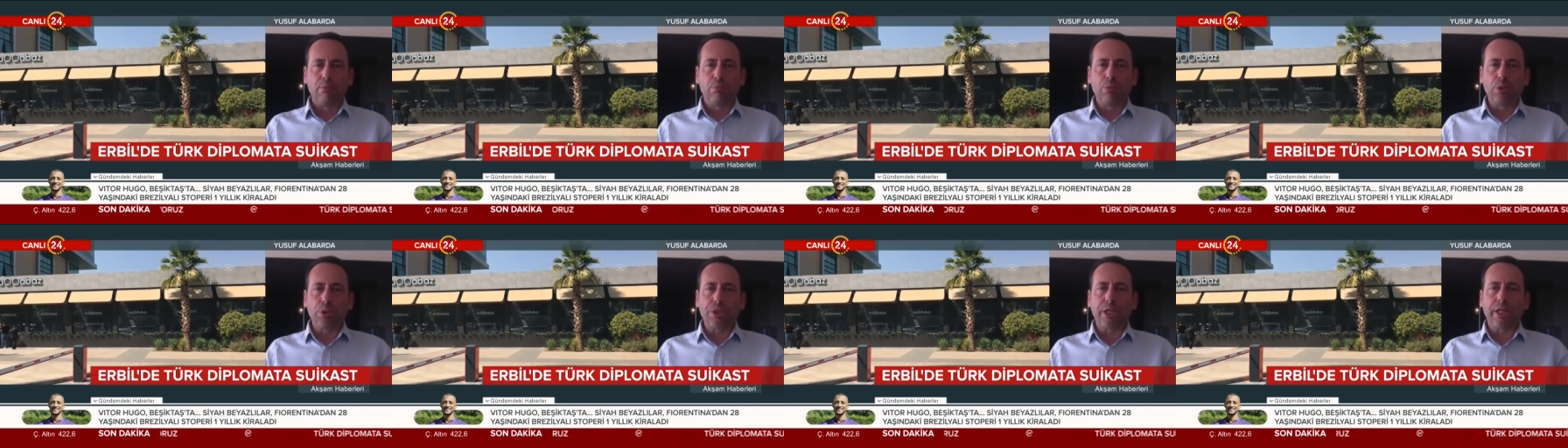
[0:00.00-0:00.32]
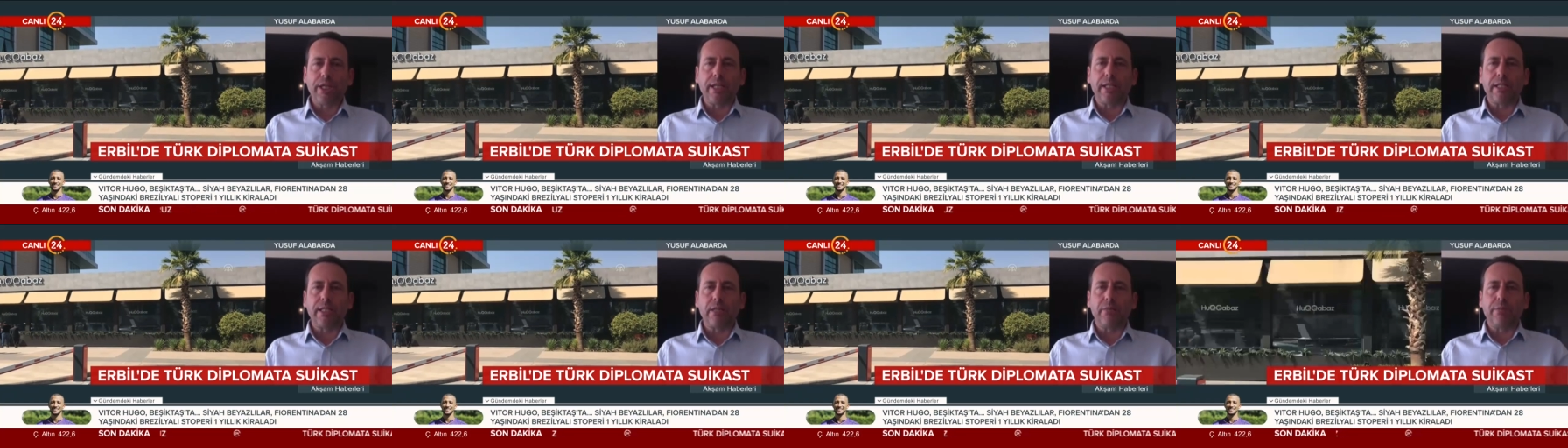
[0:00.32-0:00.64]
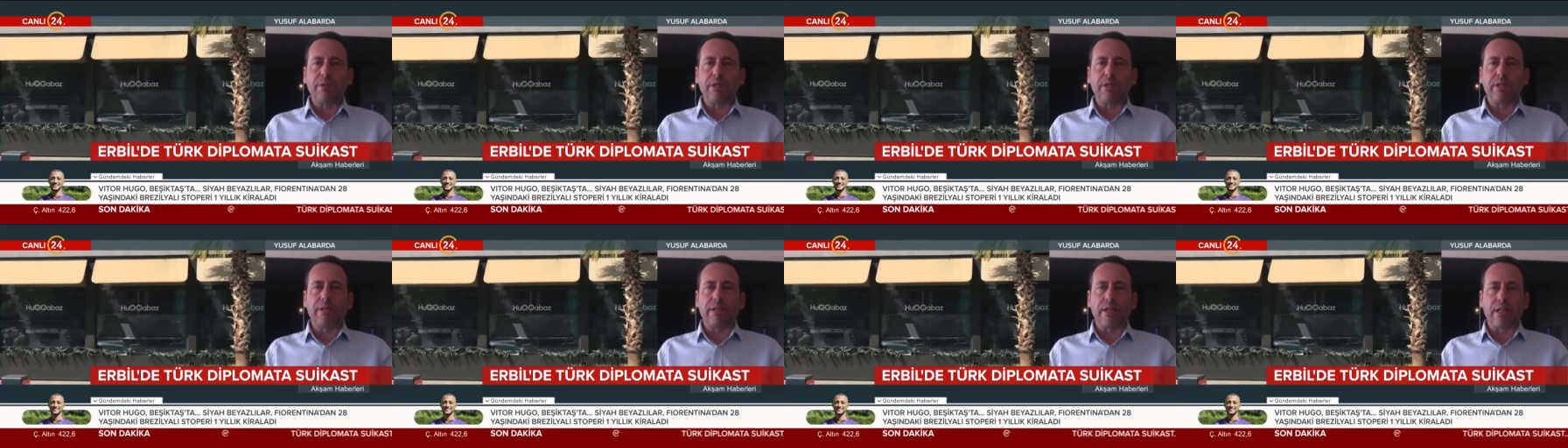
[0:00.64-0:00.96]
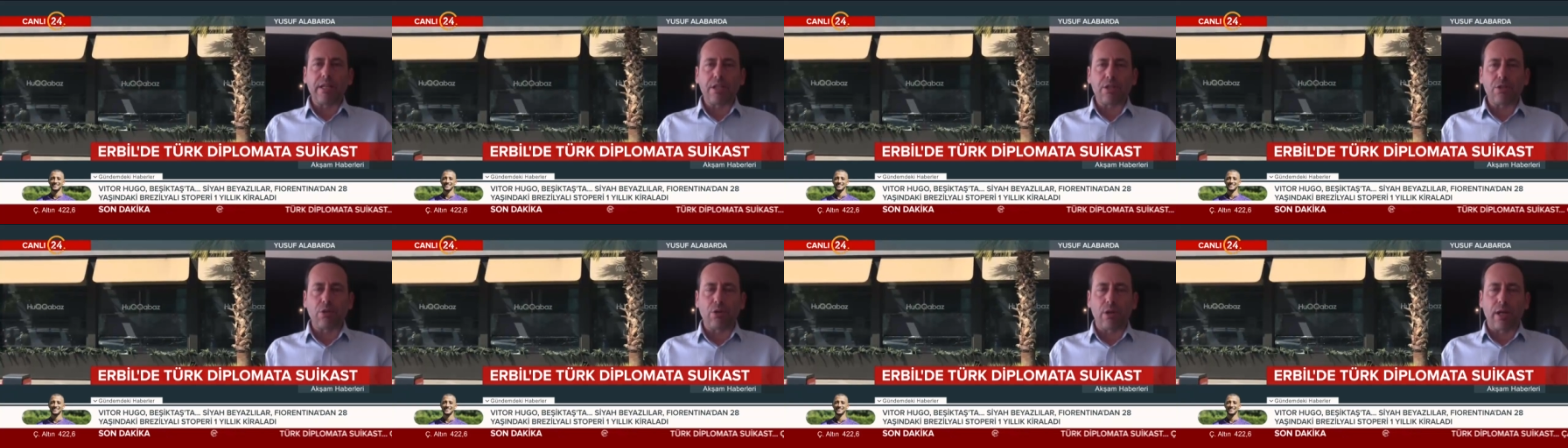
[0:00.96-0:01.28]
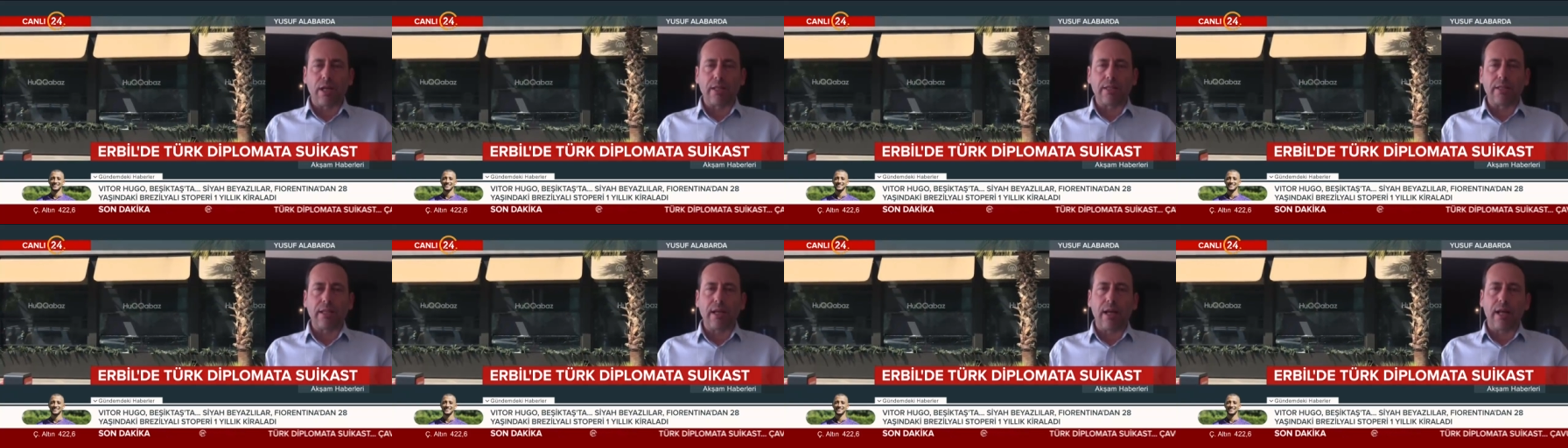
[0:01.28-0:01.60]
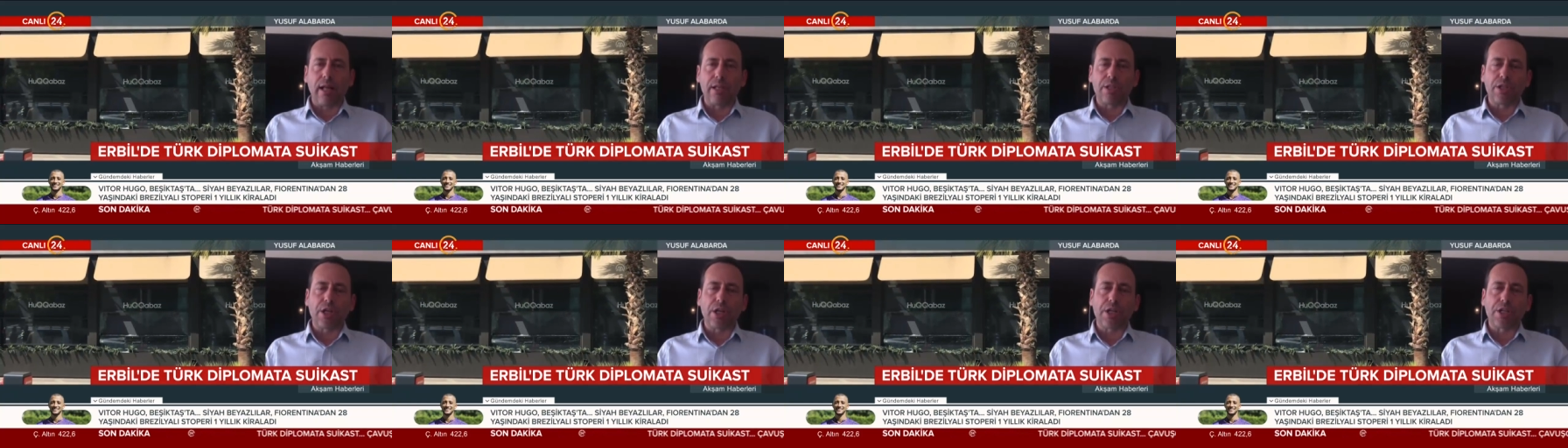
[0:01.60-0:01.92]
bu şekilde bir restoranda
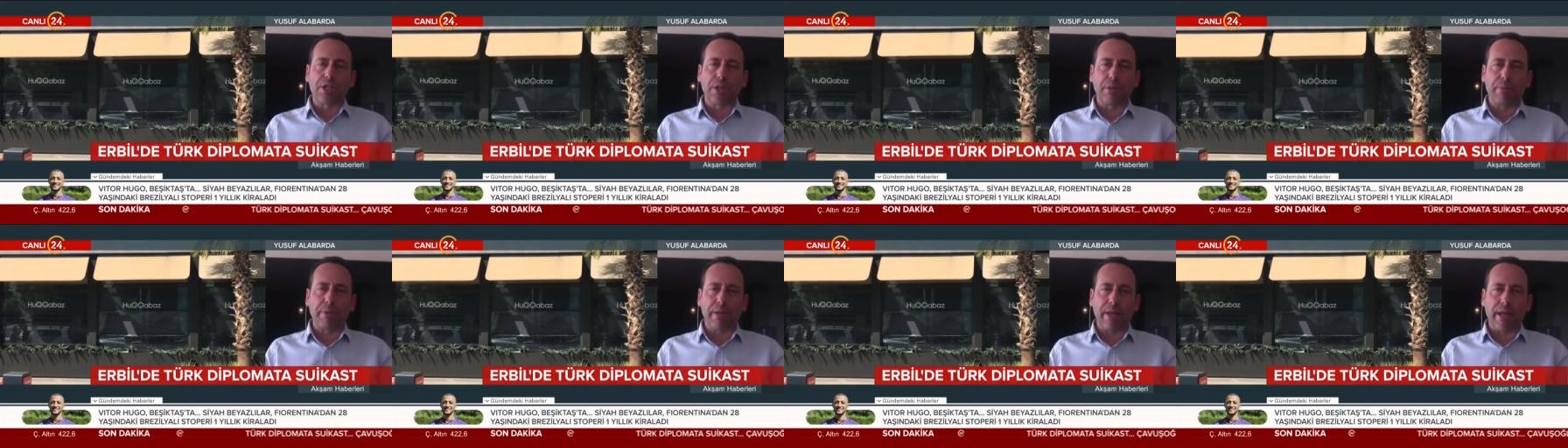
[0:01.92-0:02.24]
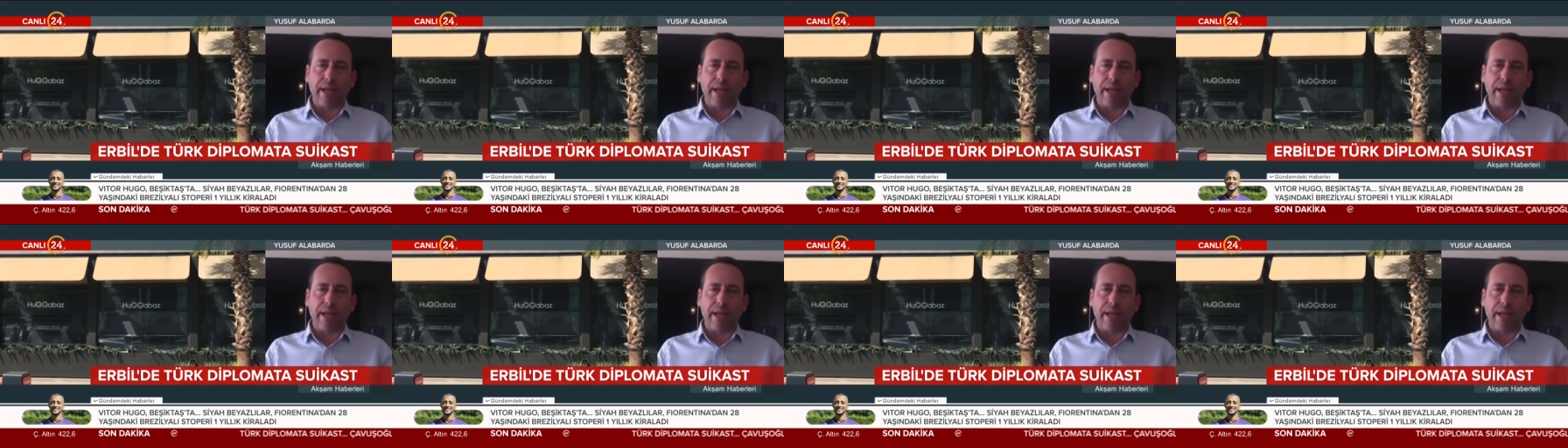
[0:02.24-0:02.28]
alçakça